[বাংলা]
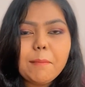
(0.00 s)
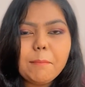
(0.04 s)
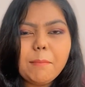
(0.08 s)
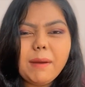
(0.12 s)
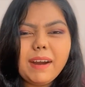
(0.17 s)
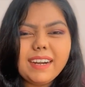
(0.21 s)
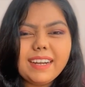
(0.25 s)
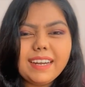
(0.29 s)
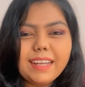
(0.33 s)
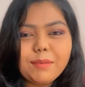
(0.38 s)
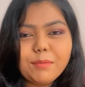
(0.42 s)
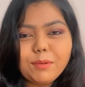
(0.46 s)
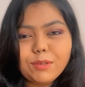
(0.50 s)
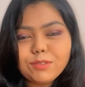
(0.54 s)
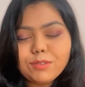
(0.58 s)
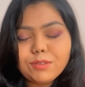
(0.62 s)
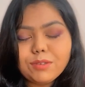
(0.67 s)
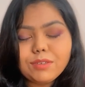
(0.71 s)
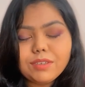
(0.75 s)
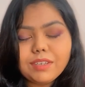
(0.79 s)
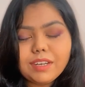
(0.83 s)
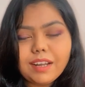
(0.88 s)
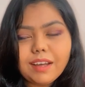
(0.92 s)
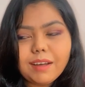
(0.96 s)
বাট এই
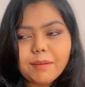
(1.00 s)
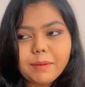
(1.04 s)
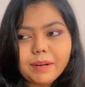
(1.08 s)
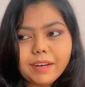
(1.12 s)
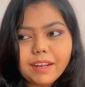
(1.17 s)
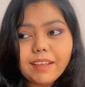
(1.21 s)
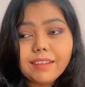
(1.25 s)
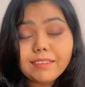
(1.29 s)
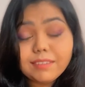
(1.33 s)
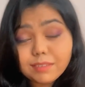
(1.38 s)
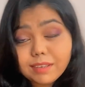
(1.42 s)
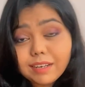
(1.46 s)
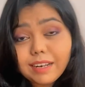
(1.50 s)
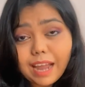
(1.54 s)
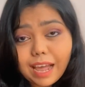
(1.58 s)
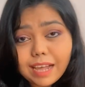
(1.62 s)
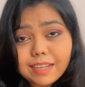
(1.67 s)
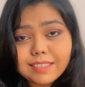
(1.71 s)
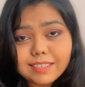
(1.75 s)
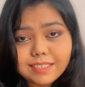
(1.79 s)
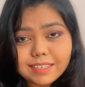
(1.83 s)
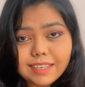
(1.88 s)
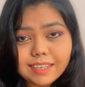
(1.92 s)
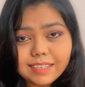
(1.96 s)
বছরটা মানে
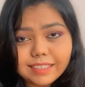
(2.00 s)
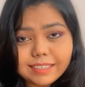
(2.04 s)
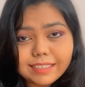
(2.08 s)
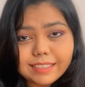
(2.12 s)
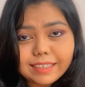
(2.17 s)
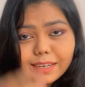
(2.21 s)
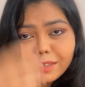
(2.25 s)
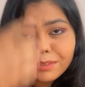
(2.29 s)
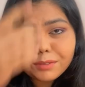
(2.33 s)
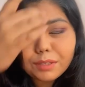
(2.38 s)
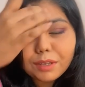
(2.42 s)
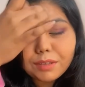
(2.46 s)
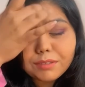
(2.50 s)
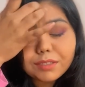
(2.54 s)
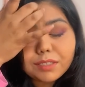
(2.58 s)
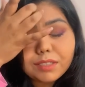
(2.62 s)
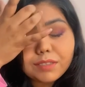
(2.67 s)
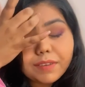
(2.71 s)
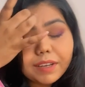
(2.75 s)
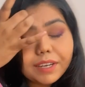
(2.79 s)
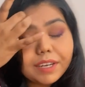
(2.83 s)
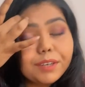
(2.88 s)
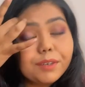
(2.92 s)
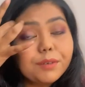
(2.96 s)
লাস্ট ইয়ারটা টু থাউজেন্ড
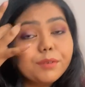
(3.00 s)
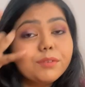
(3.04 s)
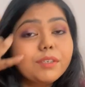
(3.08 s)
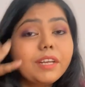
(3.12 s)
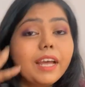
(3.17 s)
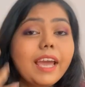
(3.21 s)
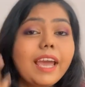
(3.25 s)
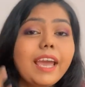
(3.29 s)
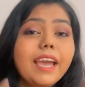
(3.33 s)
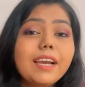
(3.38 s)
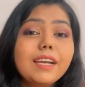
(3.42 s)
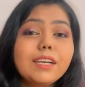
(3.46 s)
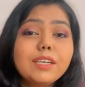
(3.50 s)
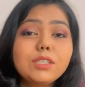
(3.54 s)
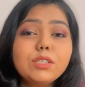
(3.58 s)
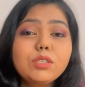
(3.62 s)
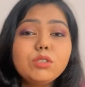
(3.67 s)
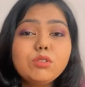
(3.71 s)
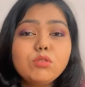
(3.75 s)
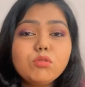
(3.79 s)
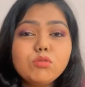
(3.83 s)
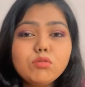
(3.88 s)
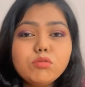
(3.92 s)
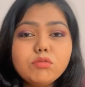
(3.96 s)
টোয়েন্টি টুটা
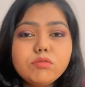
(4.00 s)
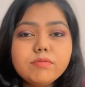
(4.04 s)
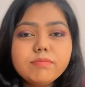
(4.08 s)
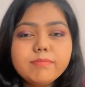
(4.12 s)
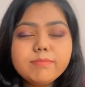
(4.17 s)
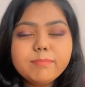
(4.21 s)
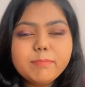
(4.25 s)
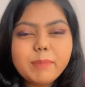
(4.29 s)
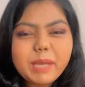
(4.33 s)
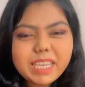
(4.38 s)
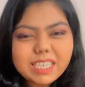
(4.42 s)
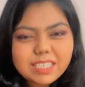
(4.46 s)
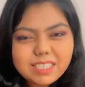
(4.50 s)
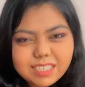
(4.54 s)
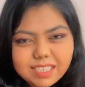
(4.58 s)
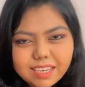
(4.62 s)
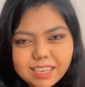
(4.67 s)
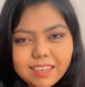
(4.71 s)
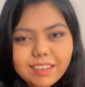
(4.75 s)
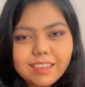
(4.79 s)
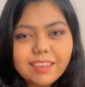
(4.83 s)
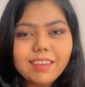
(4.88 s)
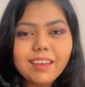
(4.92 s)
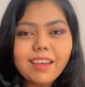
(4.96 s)
একটু
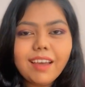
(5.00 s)
বেশি